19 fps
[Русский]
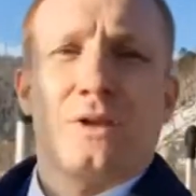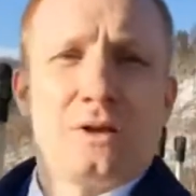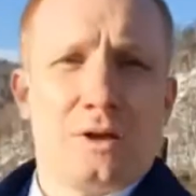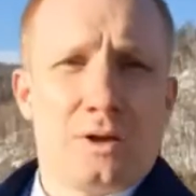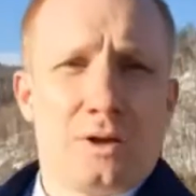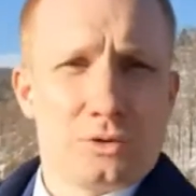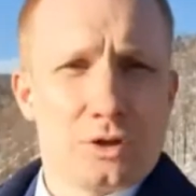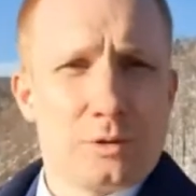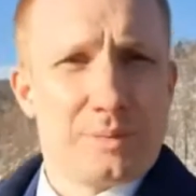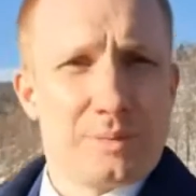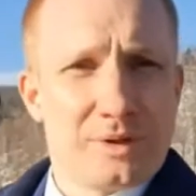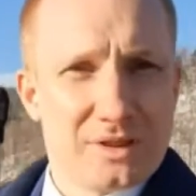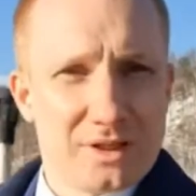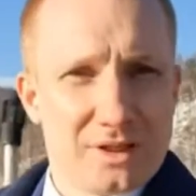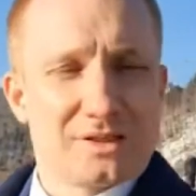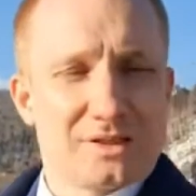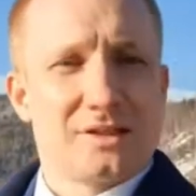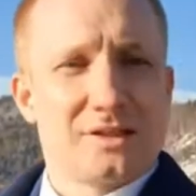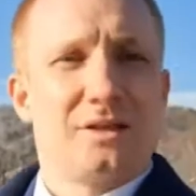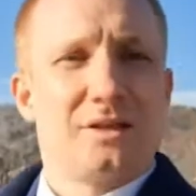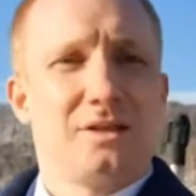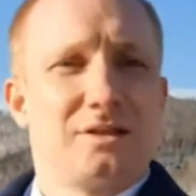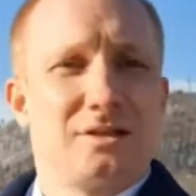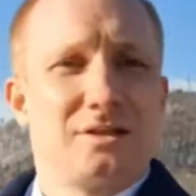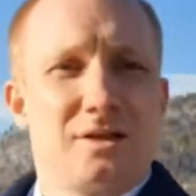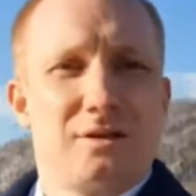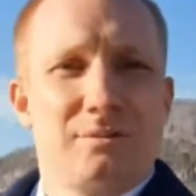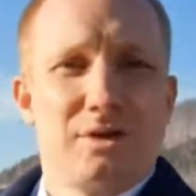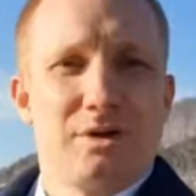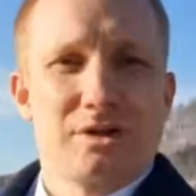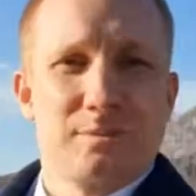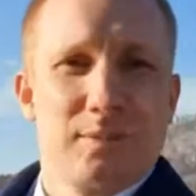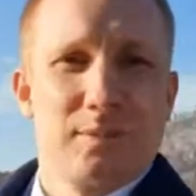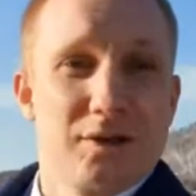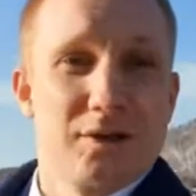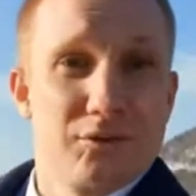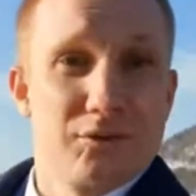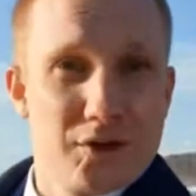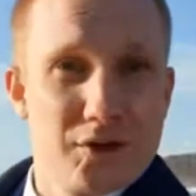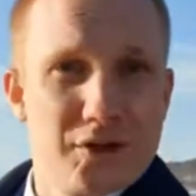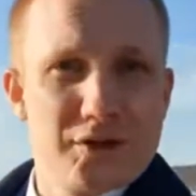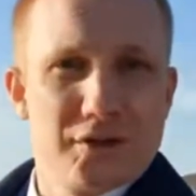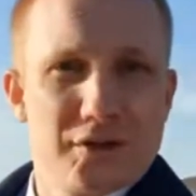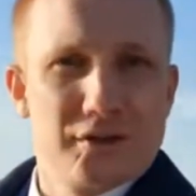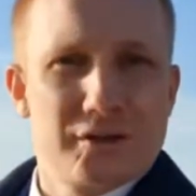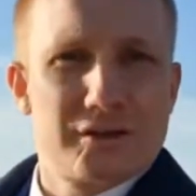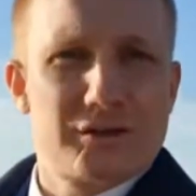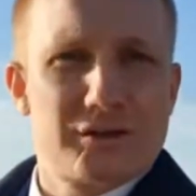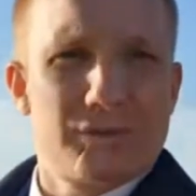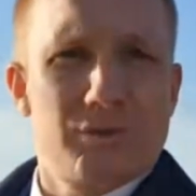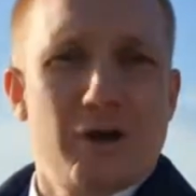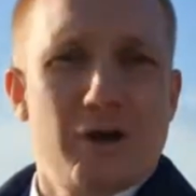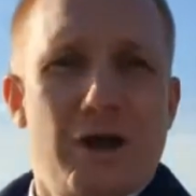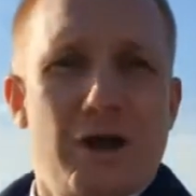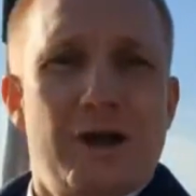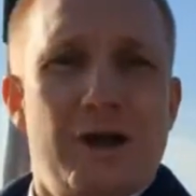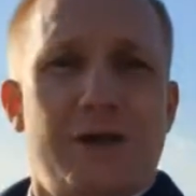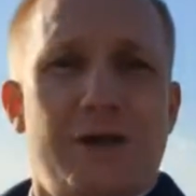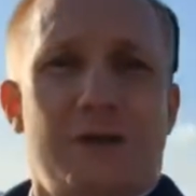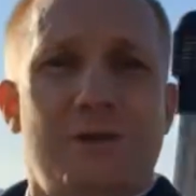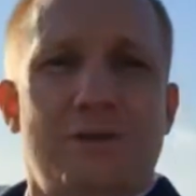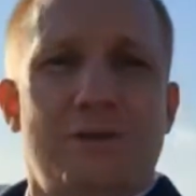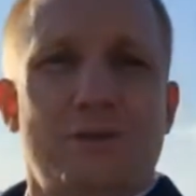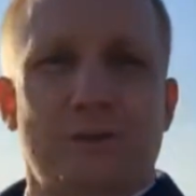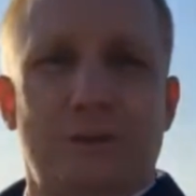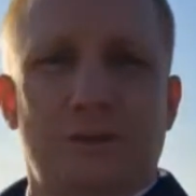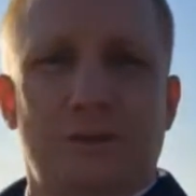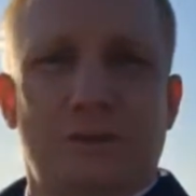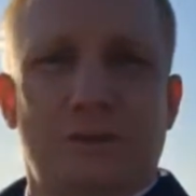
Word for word: Я уже 15 лет занимаюсь благотворительностью. И вот